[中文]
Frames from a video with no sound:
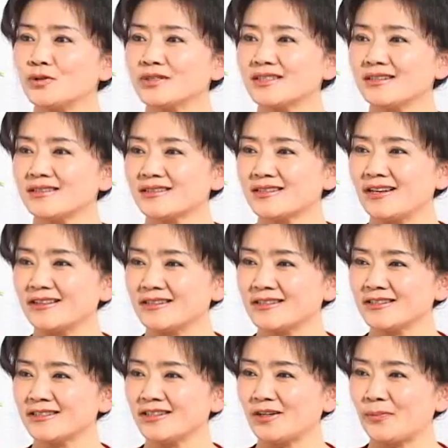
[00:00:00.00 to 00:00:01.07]
如果这这样的
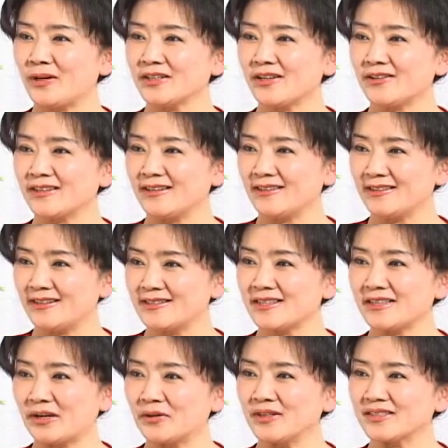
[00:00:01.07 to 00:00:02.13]
事情要碰到您，您
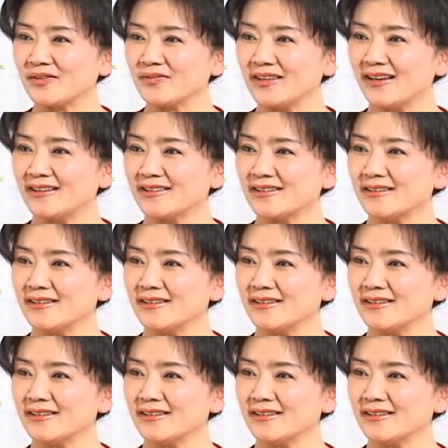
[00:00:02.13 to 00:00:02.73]
现在会怎么样